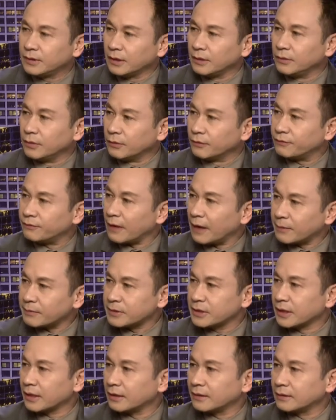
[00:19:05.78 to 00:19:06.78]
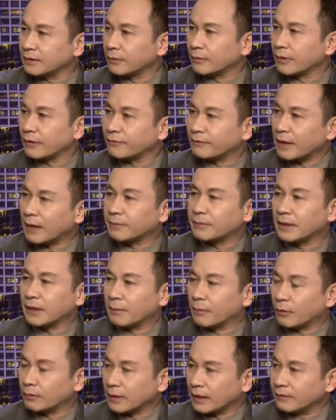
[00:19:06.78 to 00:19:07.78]
kêu dụ pháp trước anh trong đó pháp chỉ là
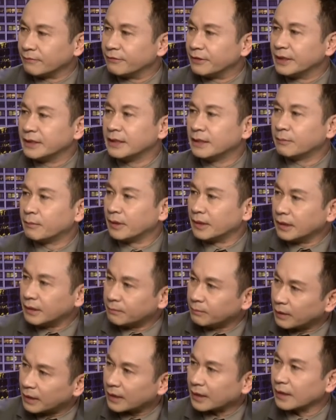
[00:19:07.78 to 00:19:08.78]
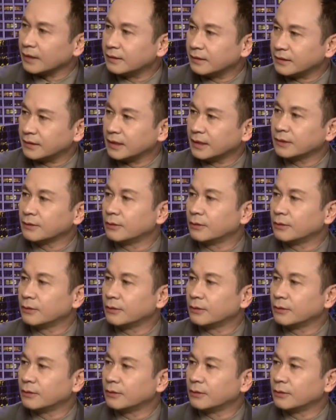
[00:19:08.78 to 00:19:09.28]
một thành viên nhưng mà đức mới là cái người chính